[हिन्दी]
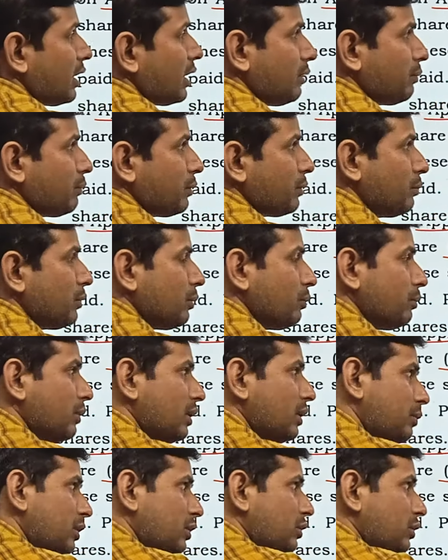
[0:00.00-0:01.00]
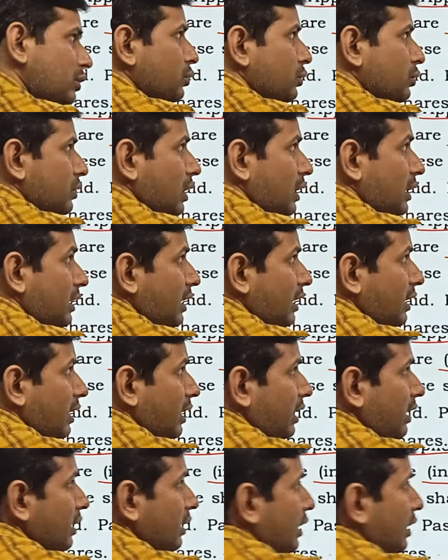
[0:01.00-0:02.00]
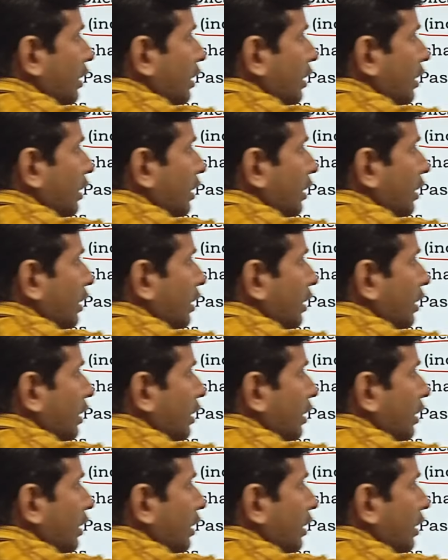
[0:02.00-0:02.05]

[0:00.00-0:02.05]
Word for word: यानी प्रीमियम में भी ड्यू एरियर है